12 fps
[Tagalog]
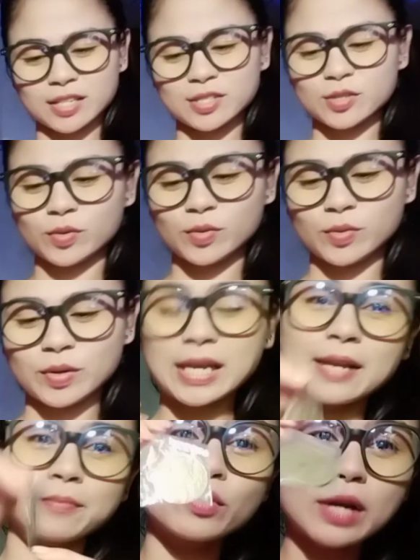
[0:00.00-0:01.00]
So,
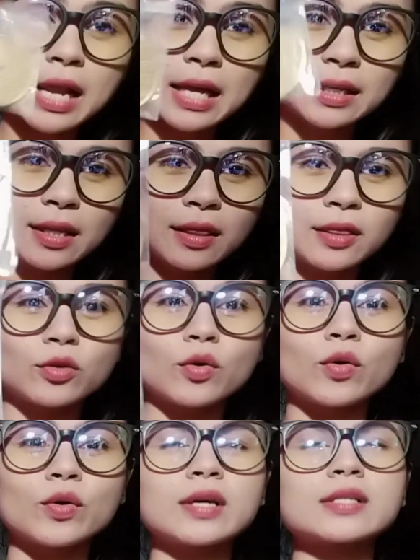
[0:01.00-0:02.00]
ayan, mura lang din
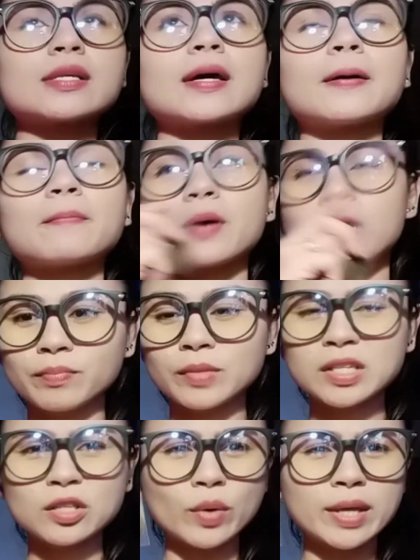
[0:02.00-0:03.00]
to. Nasa,
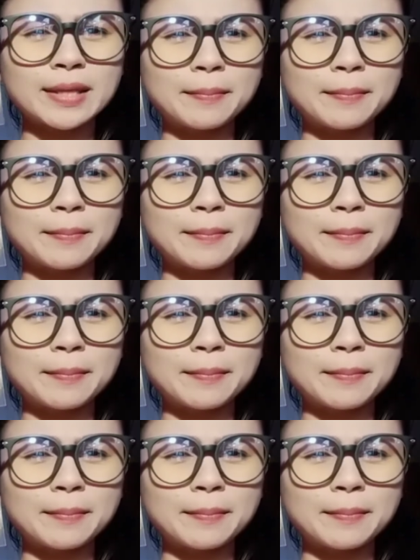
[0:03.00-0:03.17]
nasa 20